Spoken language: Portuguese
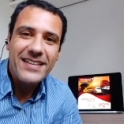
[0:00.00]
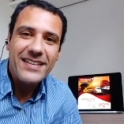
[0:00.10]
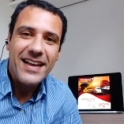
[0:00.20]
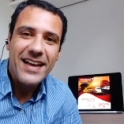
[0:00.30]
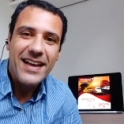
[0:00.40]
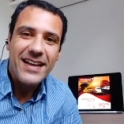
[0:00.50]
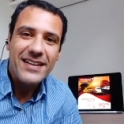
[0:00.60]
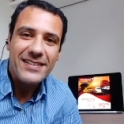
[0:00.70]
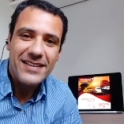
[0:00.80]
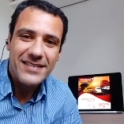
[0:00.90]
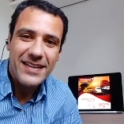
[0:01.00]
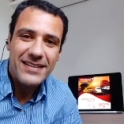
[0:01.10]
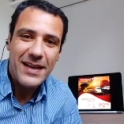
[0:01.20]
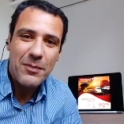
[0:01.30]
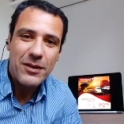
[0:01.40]
Essa, essa,
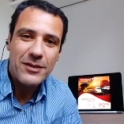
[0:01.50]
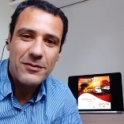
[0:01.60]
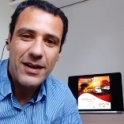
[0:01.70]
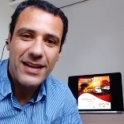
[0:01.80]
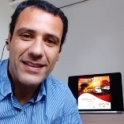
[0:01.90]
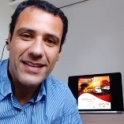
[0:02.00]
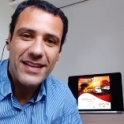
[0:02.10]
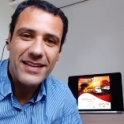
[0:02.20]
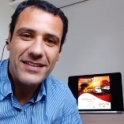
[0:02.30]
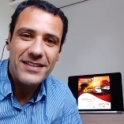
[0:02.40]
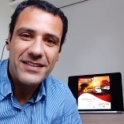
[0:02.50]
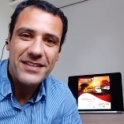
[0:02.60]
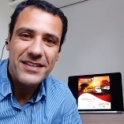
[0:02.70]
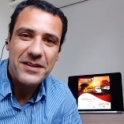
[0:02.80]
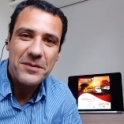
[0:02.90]
nessa época de quarentena a
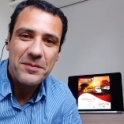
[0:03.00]
gente.